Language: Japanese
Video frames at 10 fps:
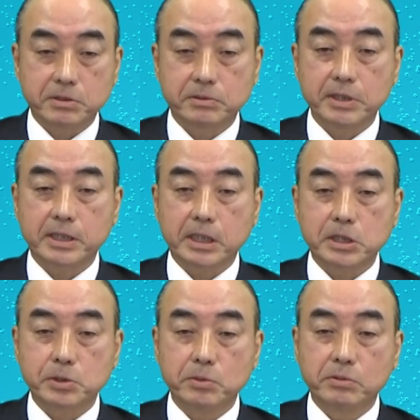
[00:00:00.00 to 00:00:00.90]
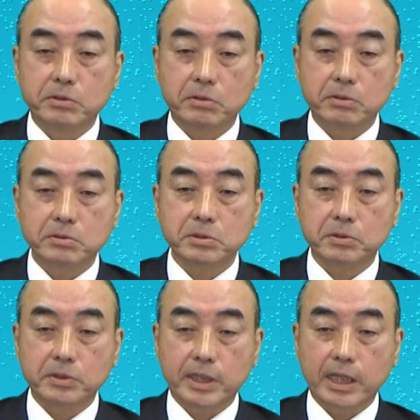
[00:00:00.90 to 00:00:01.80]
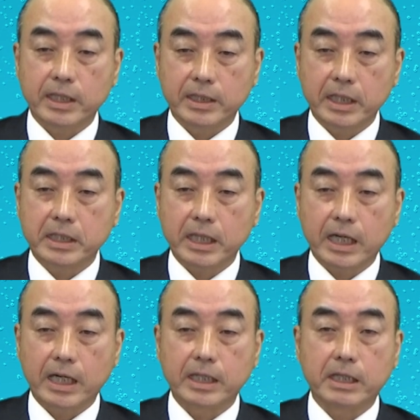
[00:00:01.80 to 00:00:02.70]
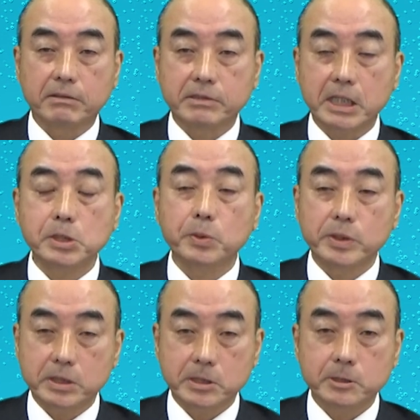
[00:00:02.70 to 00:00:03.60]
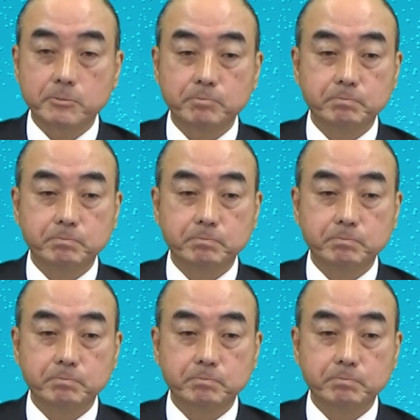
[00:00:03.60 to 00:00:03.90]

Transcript: 優れた子孫を残すことができたからなのだそうです。